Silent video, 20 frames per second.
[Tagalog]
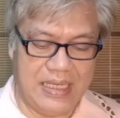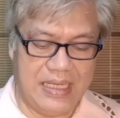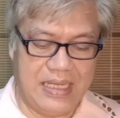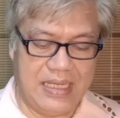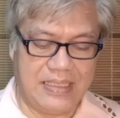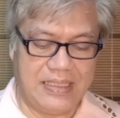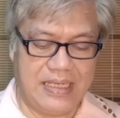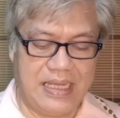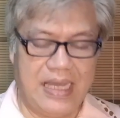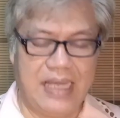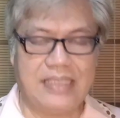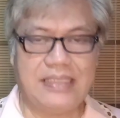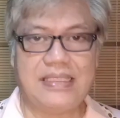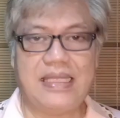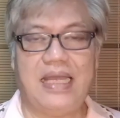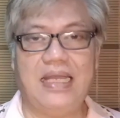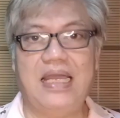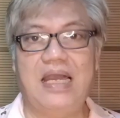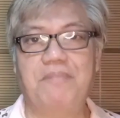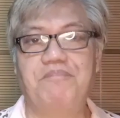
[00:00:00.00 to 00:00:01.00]
na
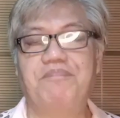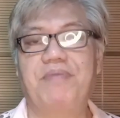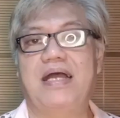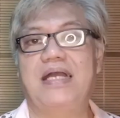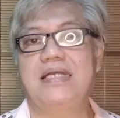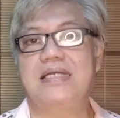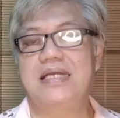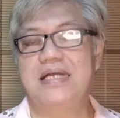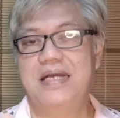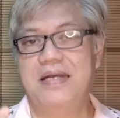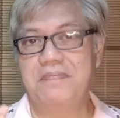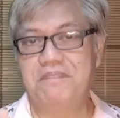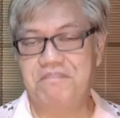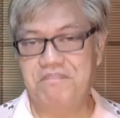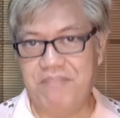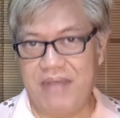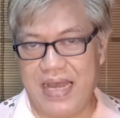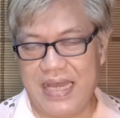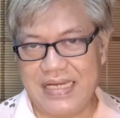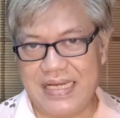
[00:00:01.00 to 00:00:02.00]

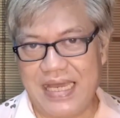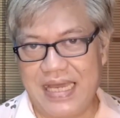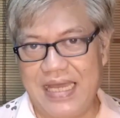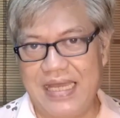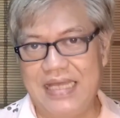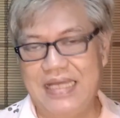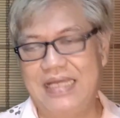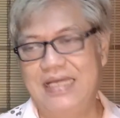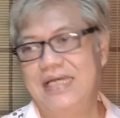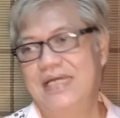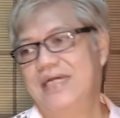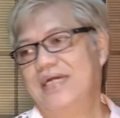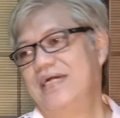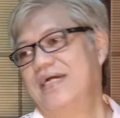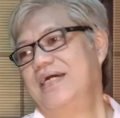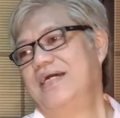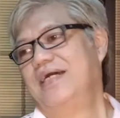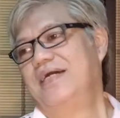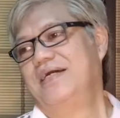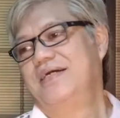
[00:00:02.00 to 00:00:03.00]
tagapagmana.
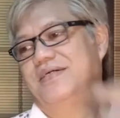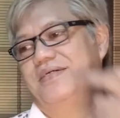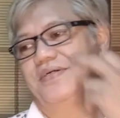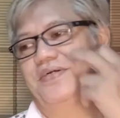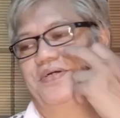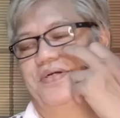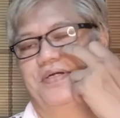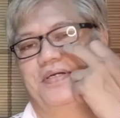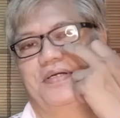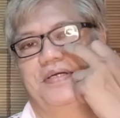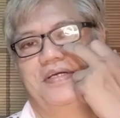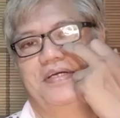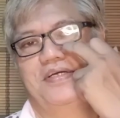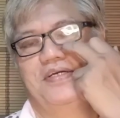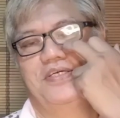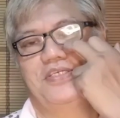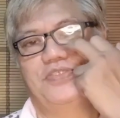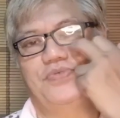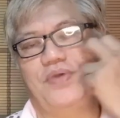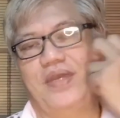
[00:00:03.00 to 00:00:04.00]
Huh,
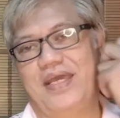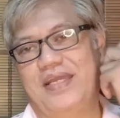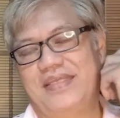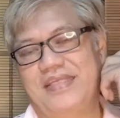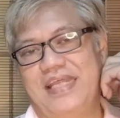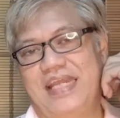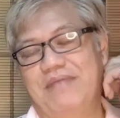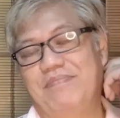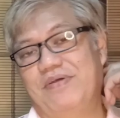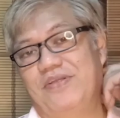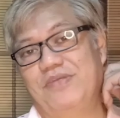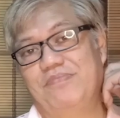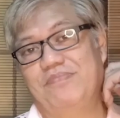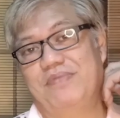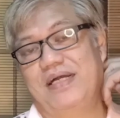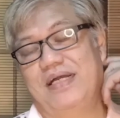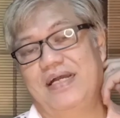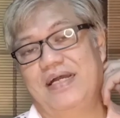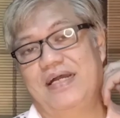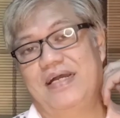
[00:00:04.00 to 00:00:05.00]
swerte naman ng
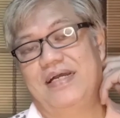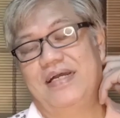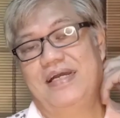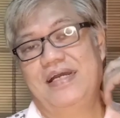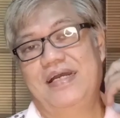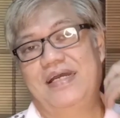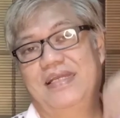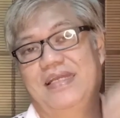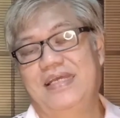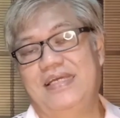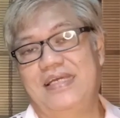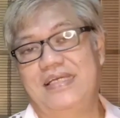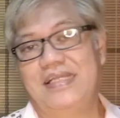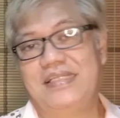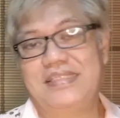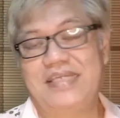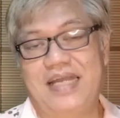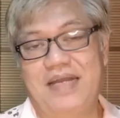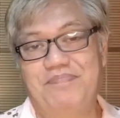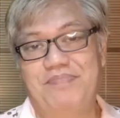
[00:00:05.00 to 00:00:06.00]
mga nagiging
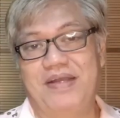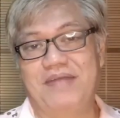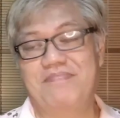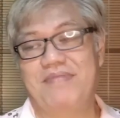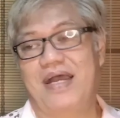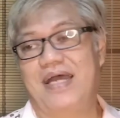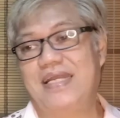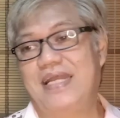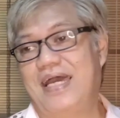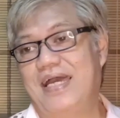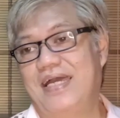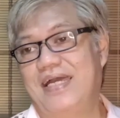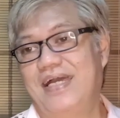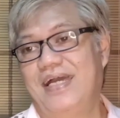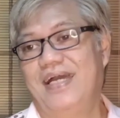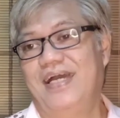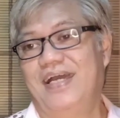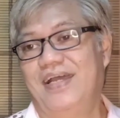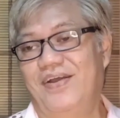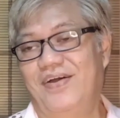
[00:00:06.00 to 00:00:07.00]
tagapagmana.
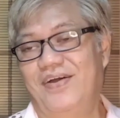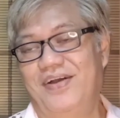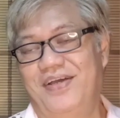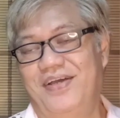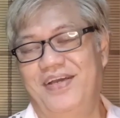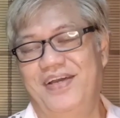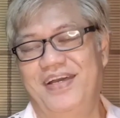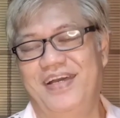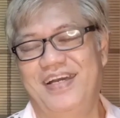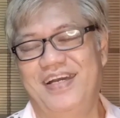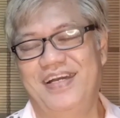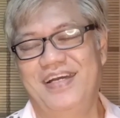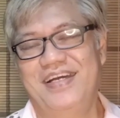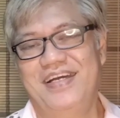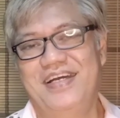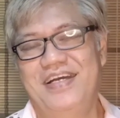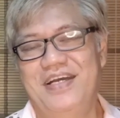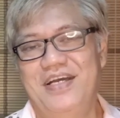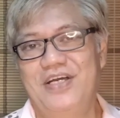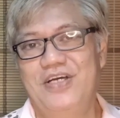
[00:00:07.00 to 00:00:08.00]
No? Oh,
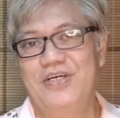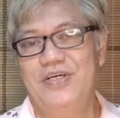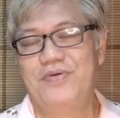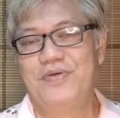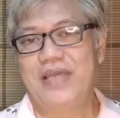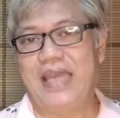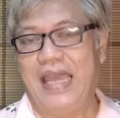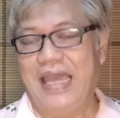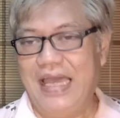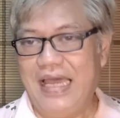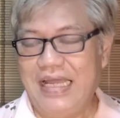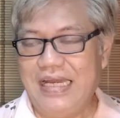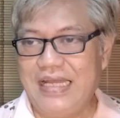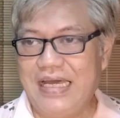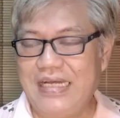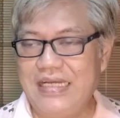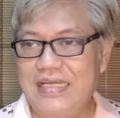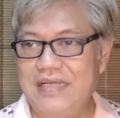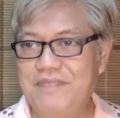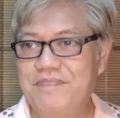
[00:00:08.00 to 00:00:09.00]
kaya
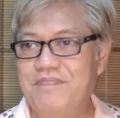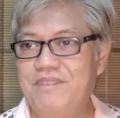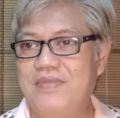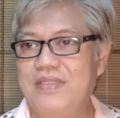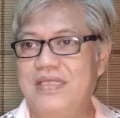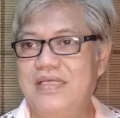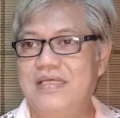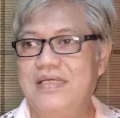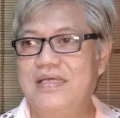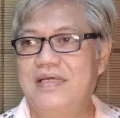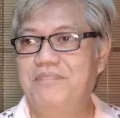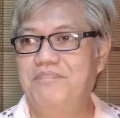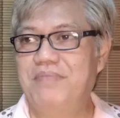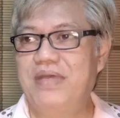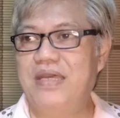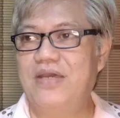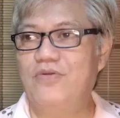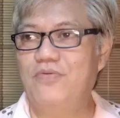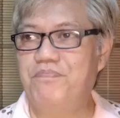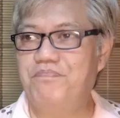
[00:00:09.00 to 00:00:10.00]
lang,
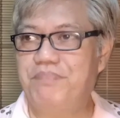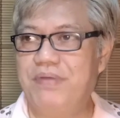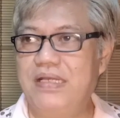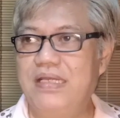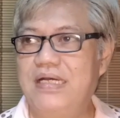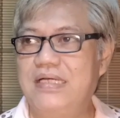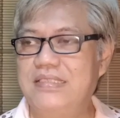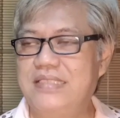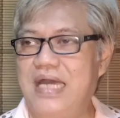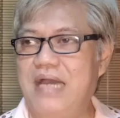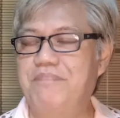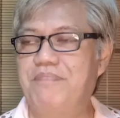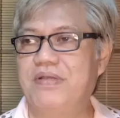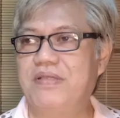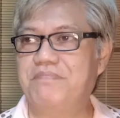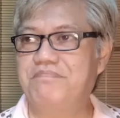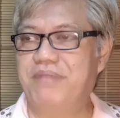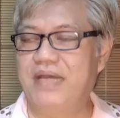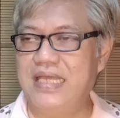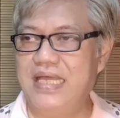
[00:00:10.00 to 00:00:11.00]
meron palang
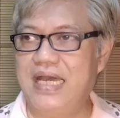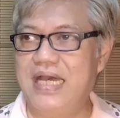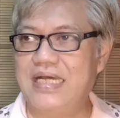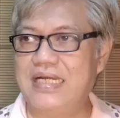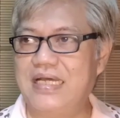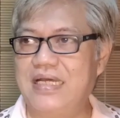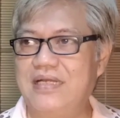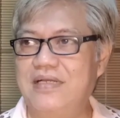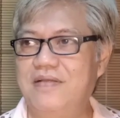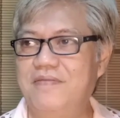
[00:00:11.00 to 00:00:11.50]
dapat bayaran